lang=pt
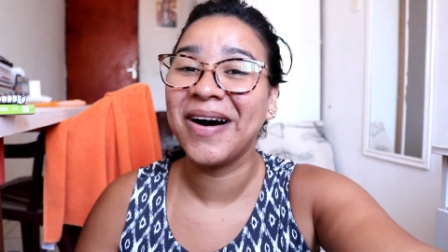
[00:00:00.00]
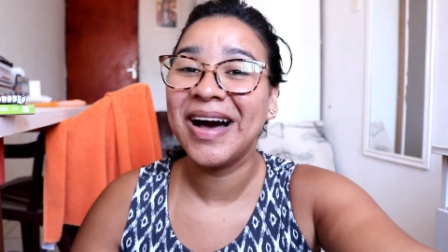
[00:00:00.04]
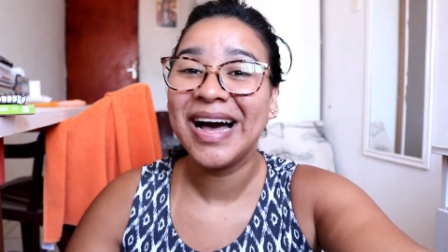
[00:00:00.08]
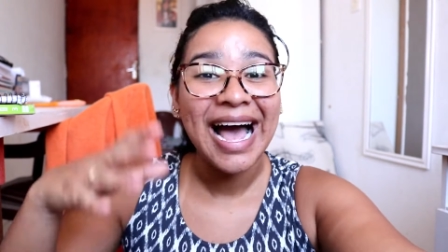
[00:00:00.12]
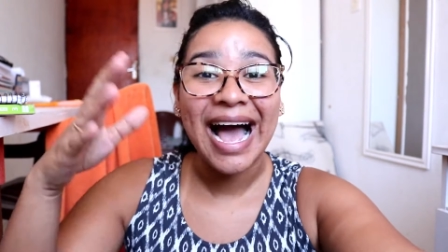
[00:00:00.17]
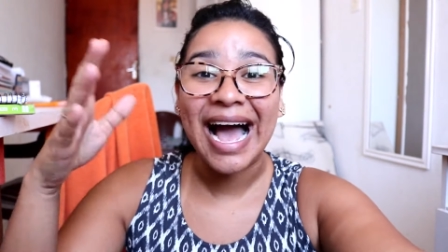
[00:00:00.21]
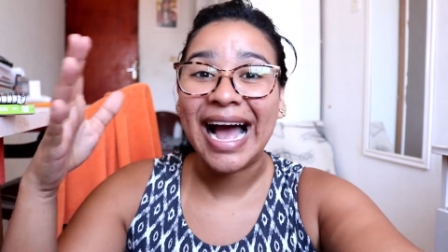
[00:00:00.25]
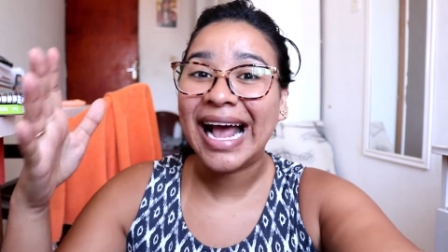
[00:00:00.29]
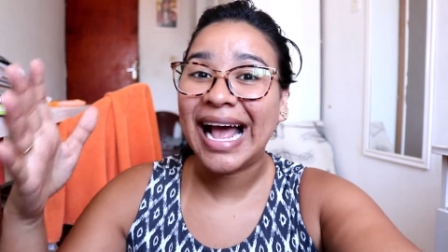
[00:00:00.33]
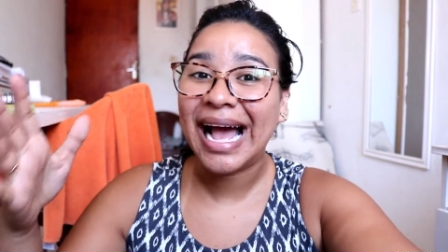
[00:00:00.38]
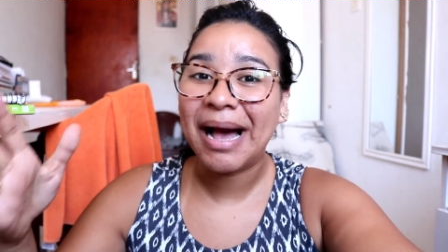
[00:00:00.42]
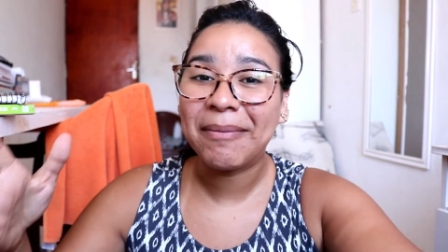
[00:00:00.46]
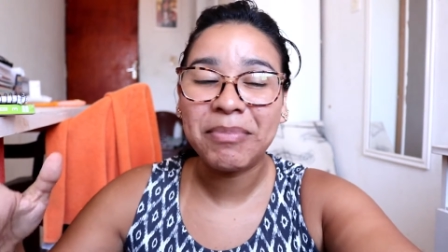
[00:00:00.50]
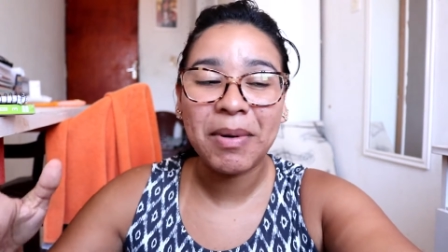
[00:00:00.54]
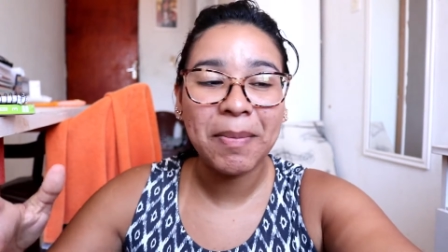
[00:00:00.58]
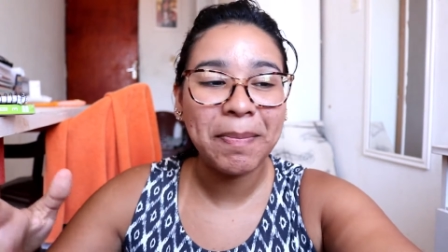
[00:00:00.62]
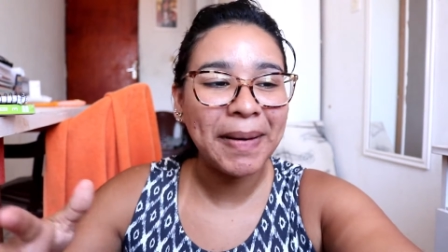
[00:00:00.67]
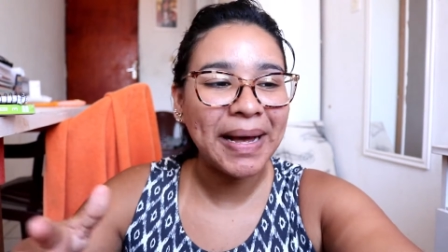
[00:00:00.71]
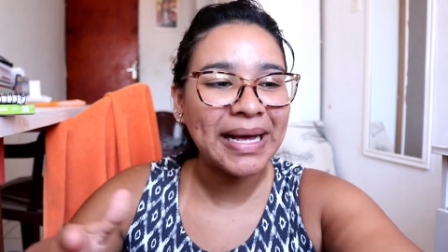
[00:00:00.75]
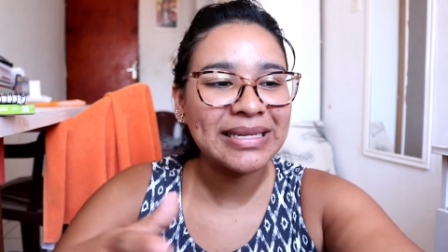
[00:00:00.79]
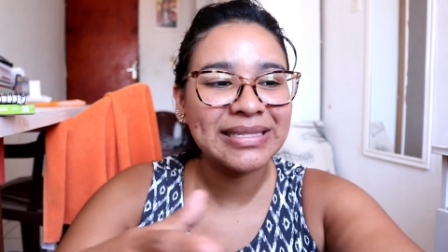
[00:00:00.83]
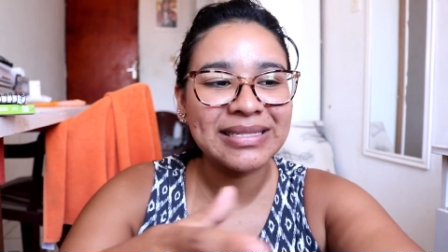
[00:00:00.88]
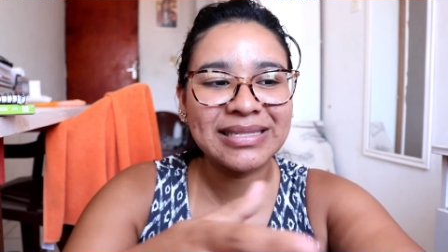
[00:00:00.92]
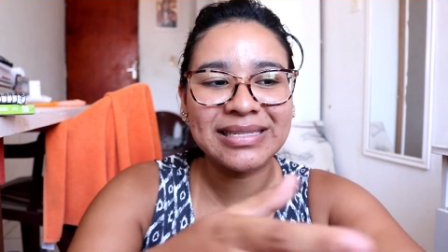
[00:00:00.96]
Acaba
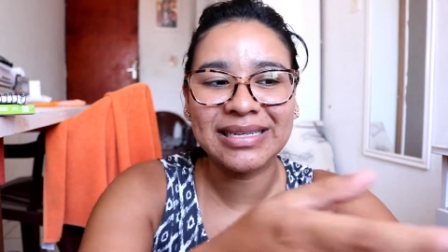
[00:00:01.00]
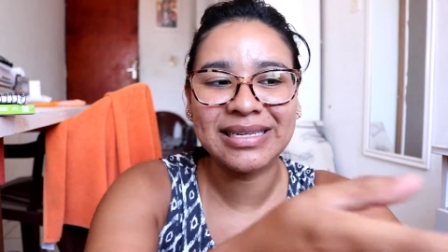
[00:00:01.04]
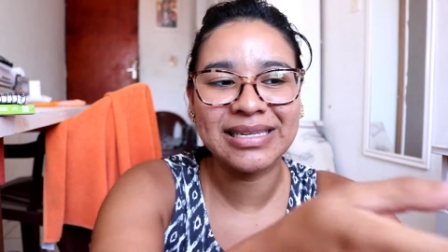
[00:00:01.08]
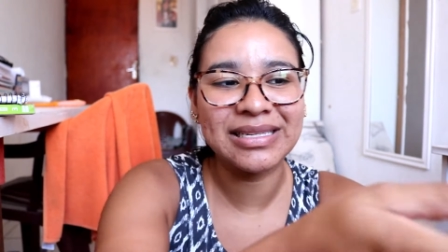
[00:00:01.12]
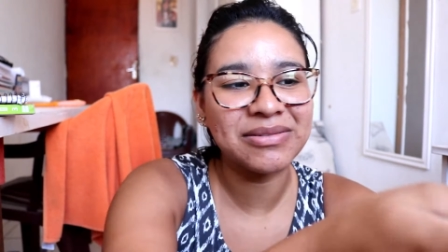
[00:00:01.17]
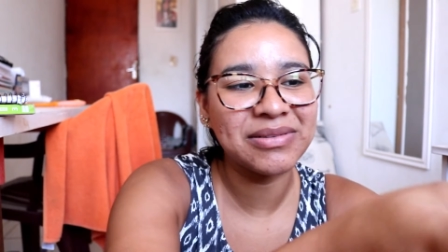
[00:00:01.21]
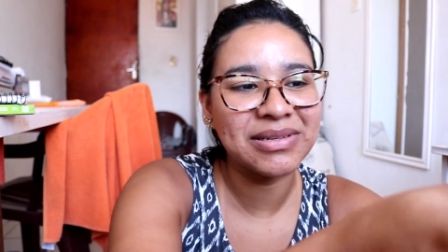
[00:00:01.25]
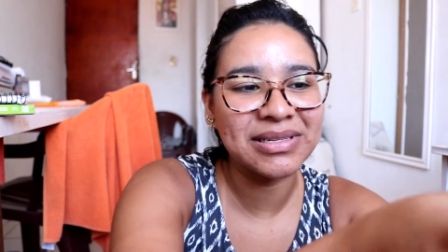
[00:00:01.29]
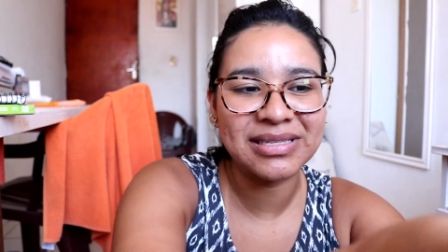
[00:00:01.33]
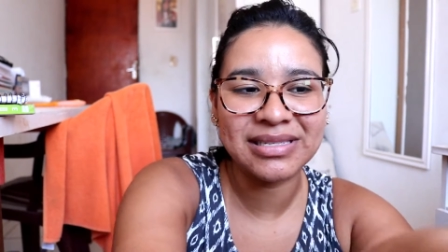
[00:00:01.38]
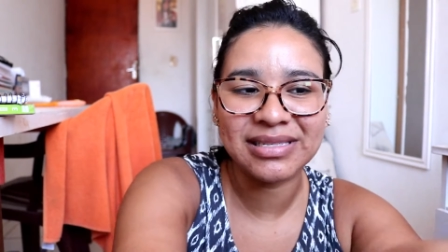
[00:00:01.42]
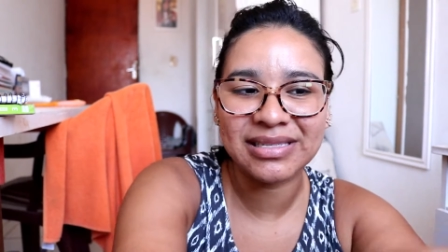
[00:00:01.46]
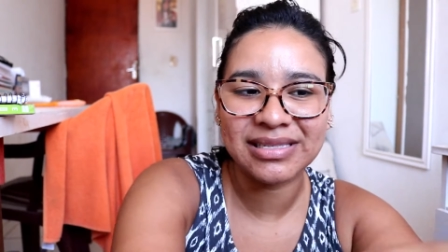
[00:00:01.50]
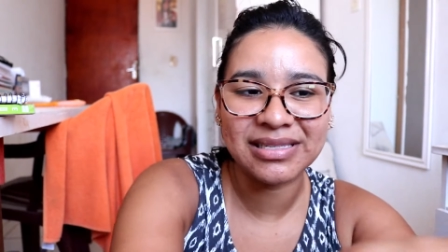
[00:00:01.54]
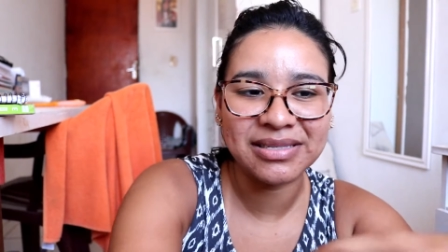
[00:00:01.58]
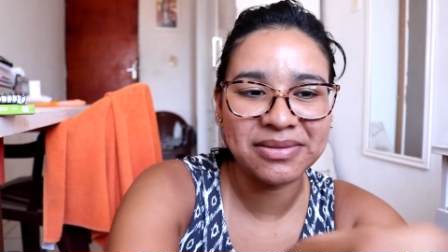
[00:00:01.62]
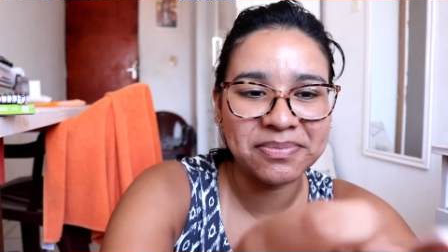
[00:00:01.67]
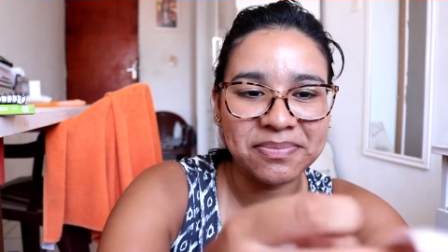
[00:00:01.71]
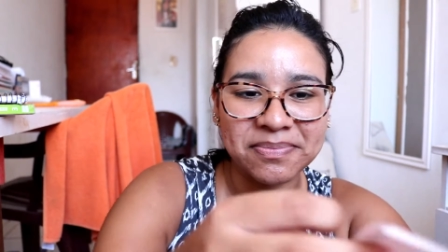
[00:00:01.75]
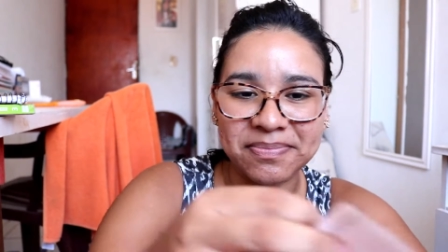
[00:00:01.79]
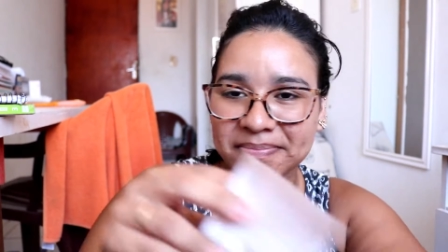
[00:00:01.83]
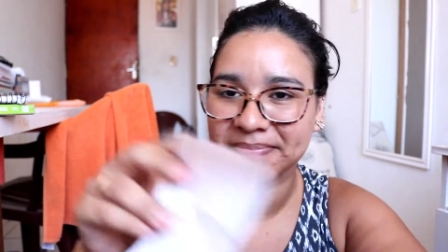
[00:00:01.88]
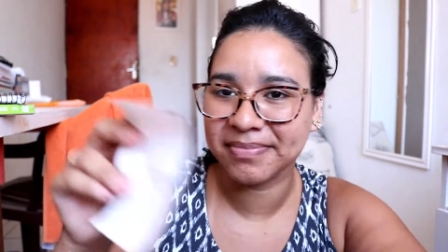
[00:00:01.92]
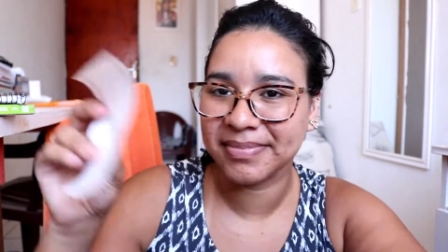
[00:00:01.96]
passando,
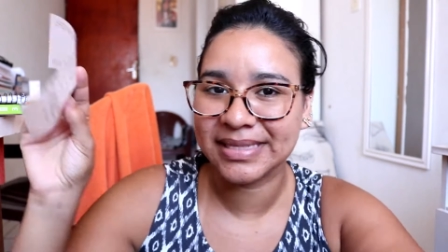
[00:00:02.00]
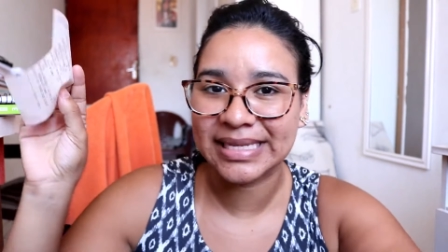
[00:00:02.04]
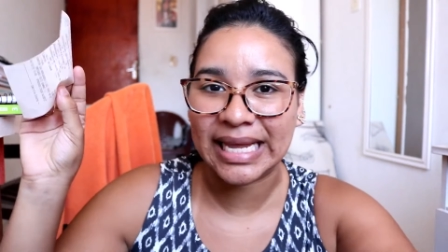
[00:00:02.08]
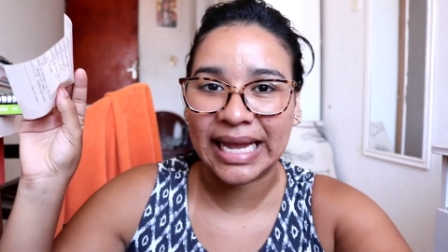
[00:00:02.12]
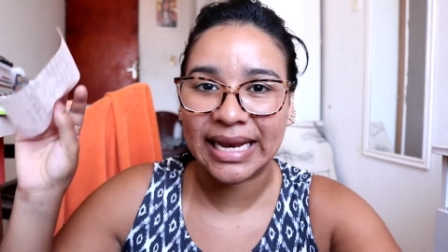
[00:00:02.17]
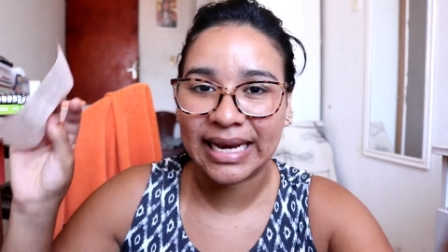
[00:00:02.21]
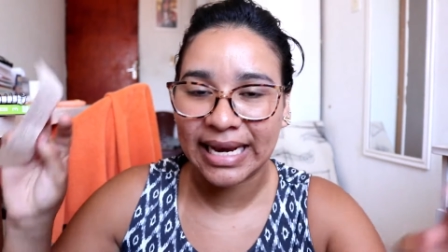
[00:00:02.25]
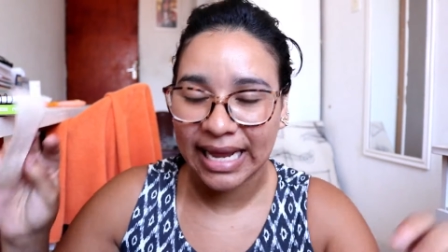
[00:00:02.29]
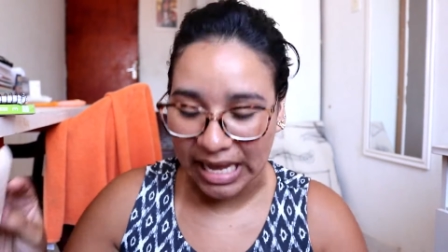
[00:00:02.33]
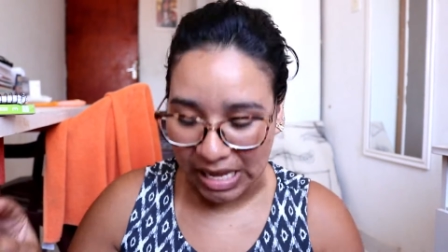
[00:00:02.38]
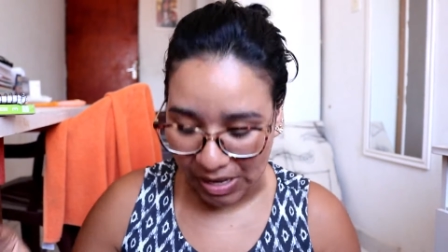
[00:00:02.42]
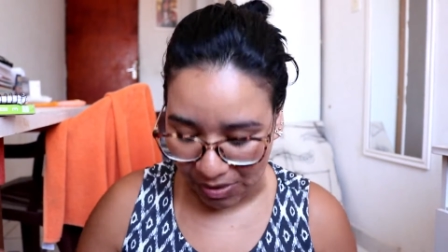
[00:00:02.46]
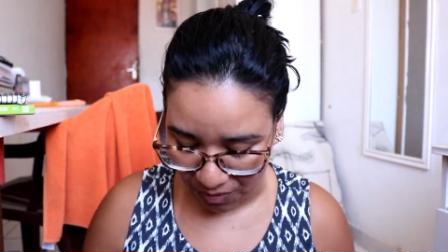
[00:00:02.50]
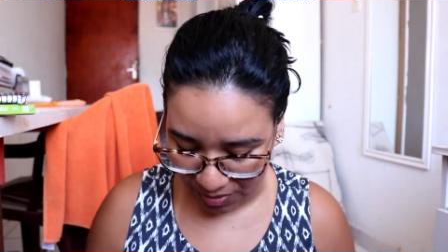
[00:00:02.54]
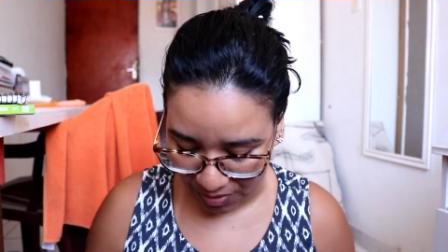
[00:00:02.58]
assim, sem nem eu